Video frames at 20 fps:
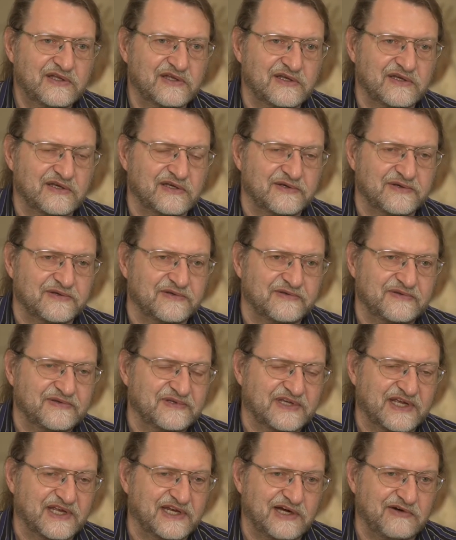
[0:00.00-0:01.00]
äh,
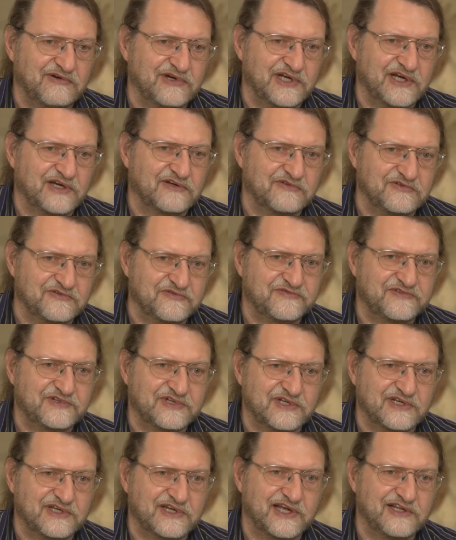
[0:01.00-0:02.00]
genaue Herkunft
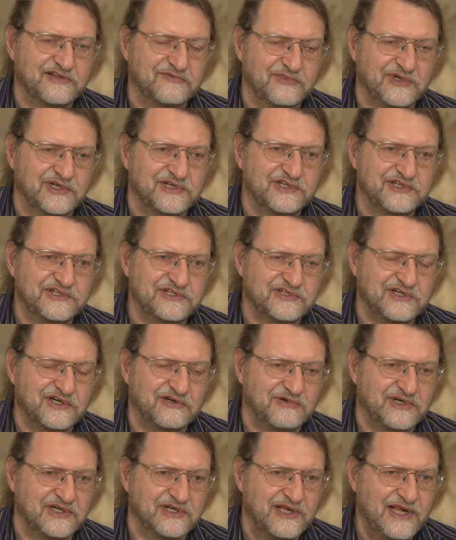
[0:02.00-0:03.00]
äh, kennt man nicht,
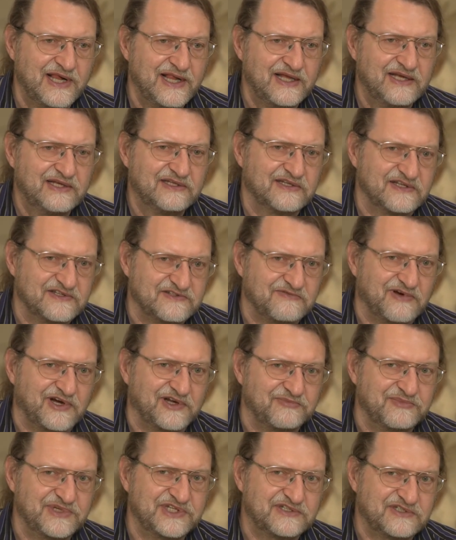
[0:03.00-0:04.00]
aber das
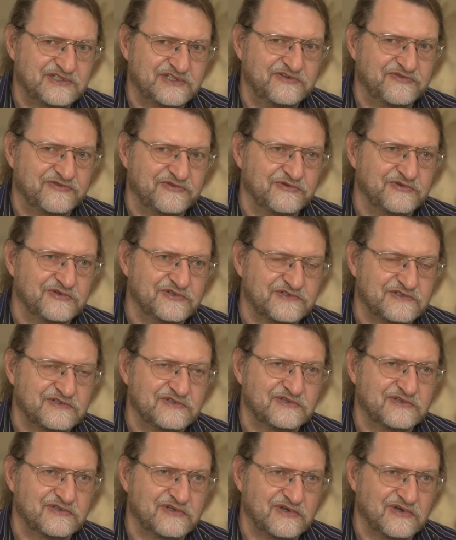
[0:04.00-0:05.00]
waren mit die
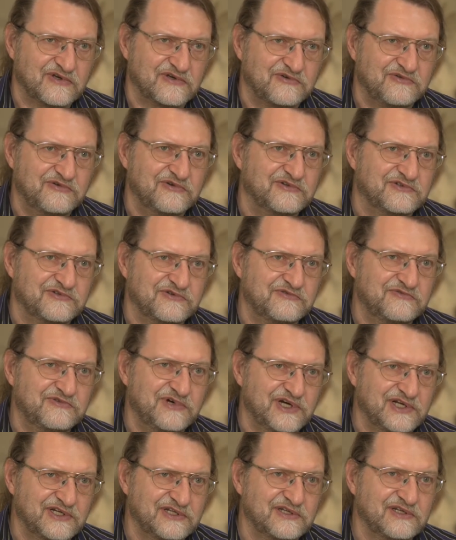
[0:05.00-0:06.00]
frühesten
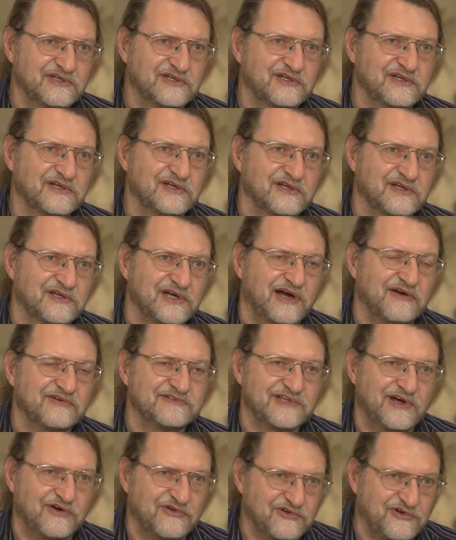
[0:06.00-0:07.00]
Kulturen
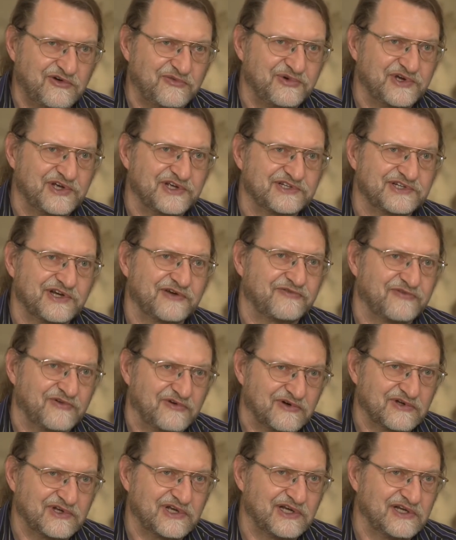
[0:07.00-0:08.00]
außereuropäischer
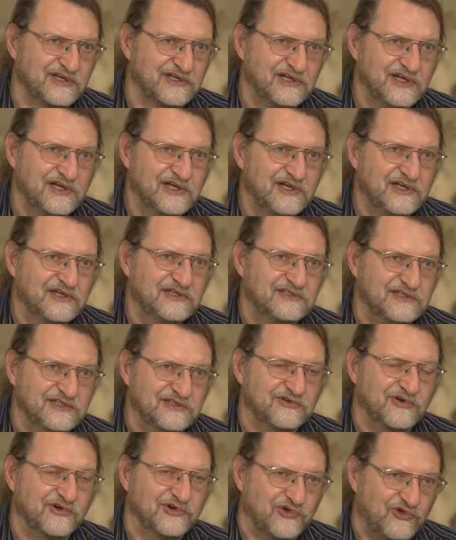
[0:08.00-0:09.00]
Völker, die
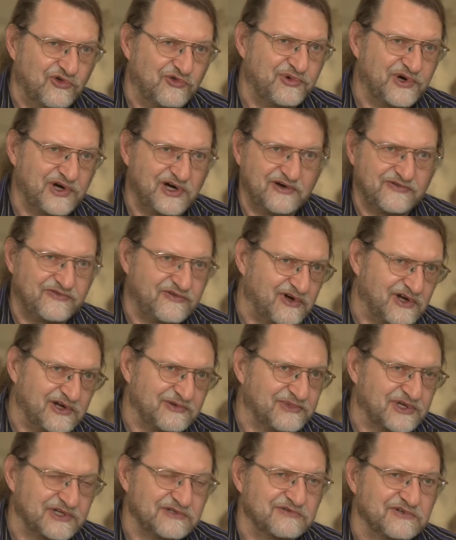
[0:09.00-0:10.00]
in Europa, vor
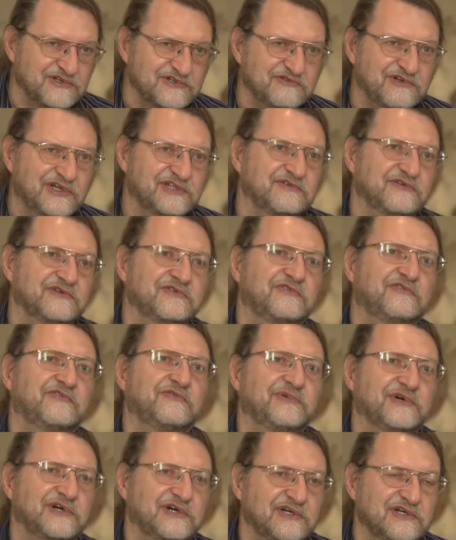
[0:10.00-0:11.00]
allem natürlich
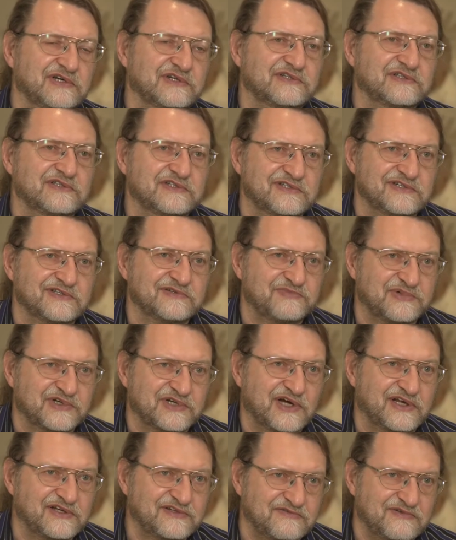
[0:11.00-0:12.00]
Nordeuropa,
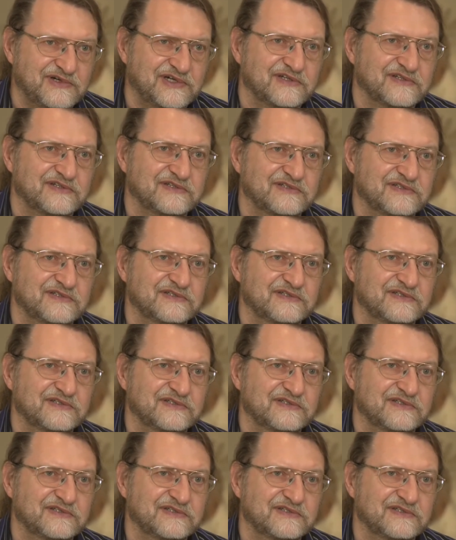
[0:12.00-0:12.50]
bekannt waren.